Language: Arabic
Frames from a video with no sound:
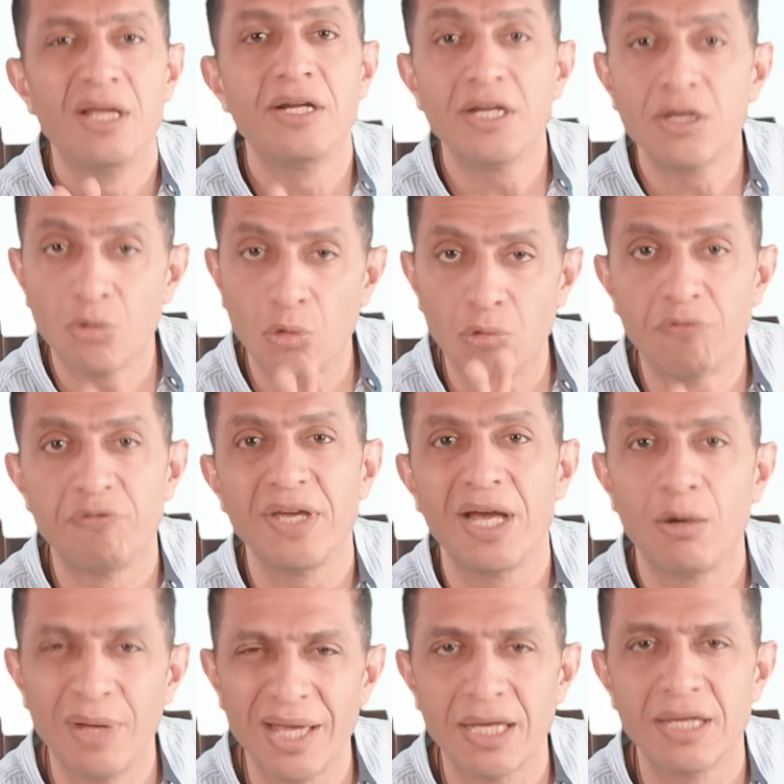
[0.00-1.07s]
رجعوا في
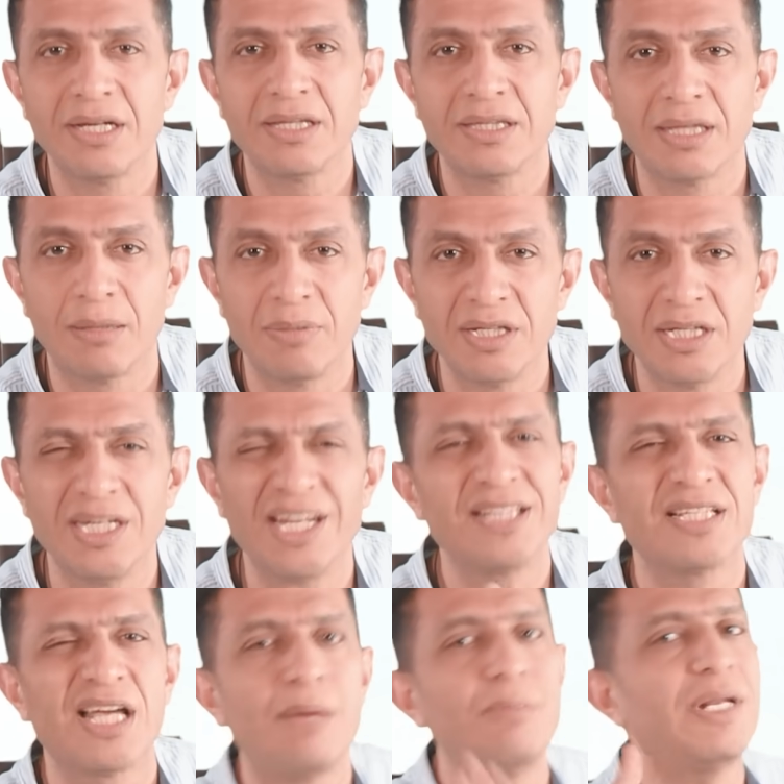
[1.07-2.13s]
اواخر
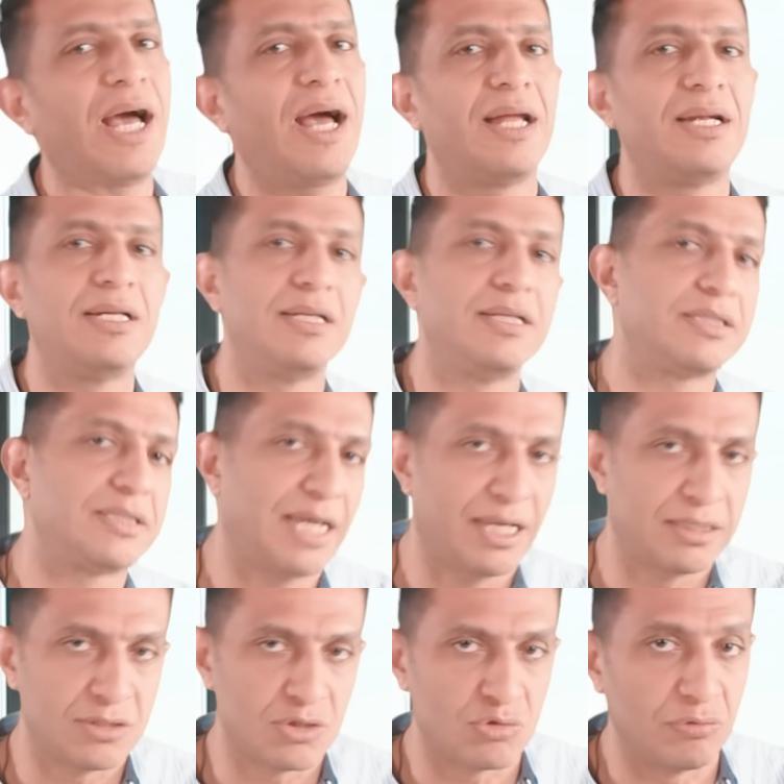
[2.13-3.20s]
الثمانينات قبل حل
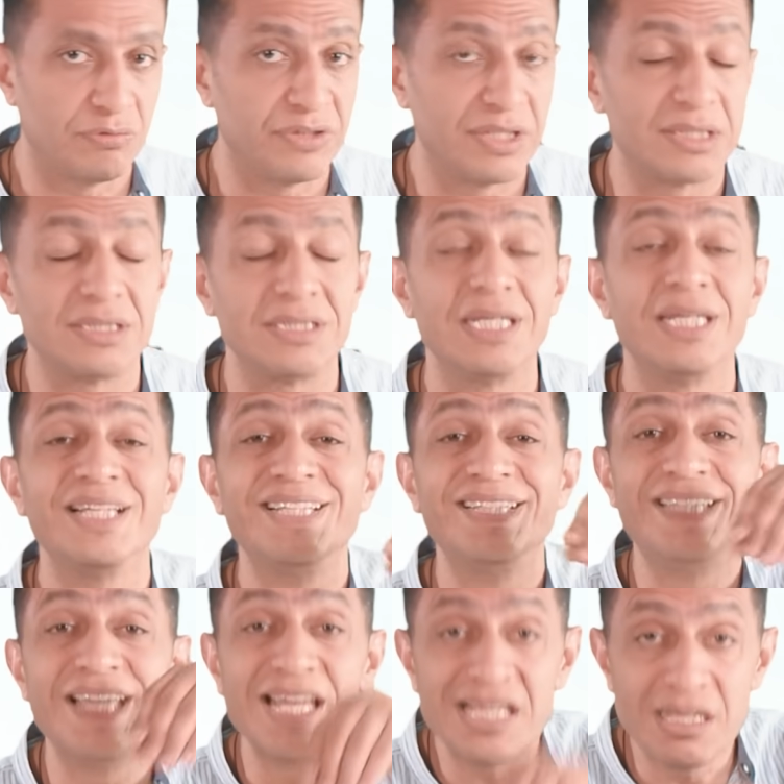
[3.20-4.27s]
الاتحاد السوفيتي
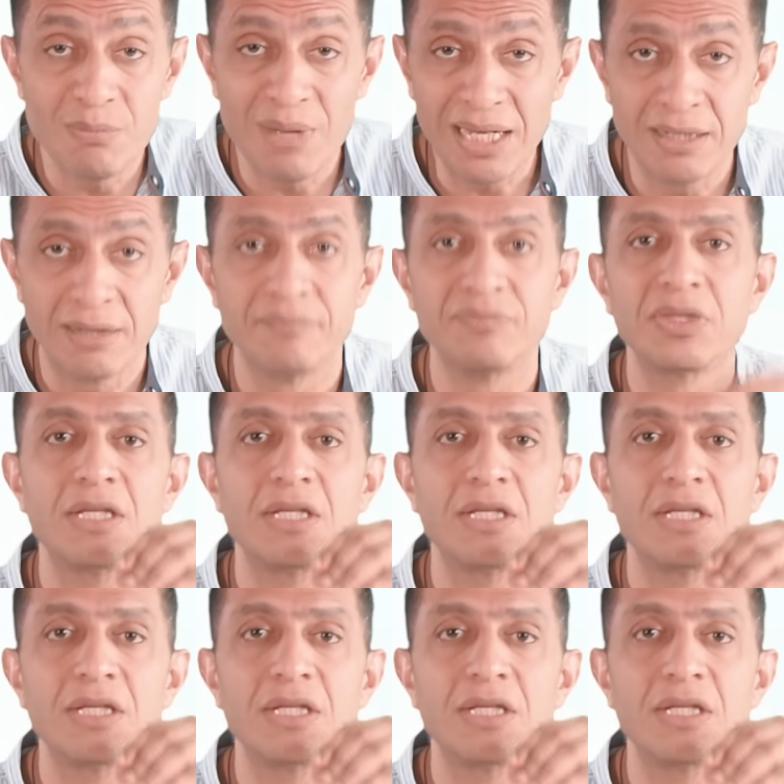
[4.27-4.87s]
دايما